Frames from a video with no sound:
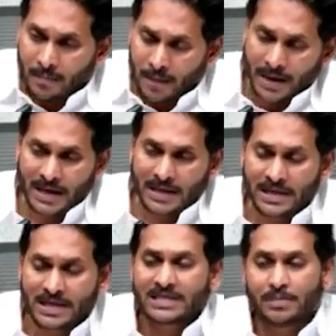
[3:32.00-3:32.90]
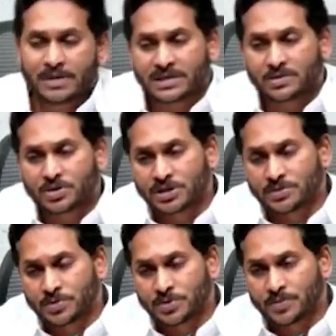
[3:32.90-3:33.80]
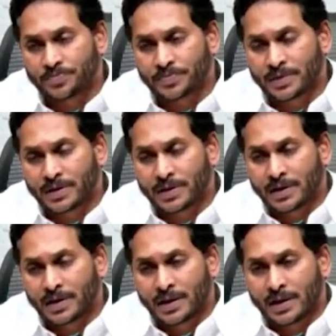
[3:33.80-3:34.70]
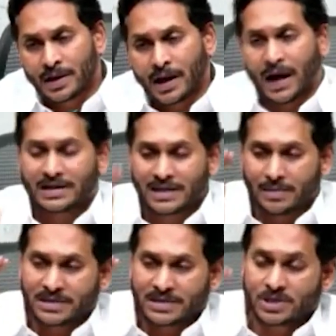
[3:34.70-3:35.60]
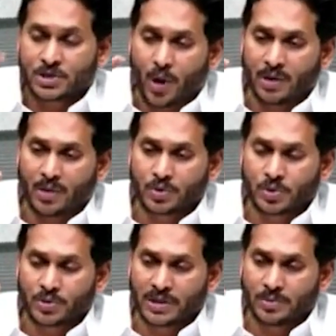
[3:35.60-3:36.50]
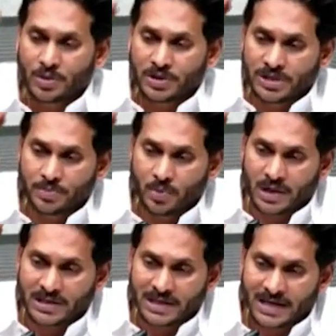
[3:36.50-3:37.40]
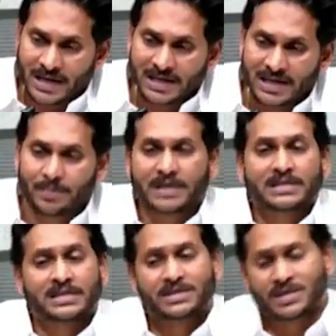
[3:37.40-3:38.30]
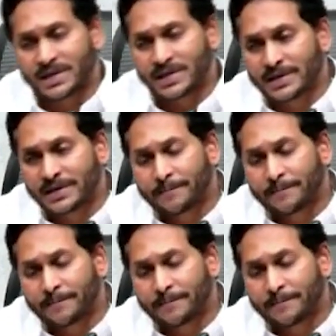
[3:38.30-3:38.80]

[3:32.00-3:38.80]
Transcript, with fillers: మనకేదైనా సమస్య వచ్చినప్పుడు ఆ సమస్య సాల్వ్ అవుతుందేమో అని చెప్పి ఒక్కసారి గట్టిగా ప్రయత్నం చేయండి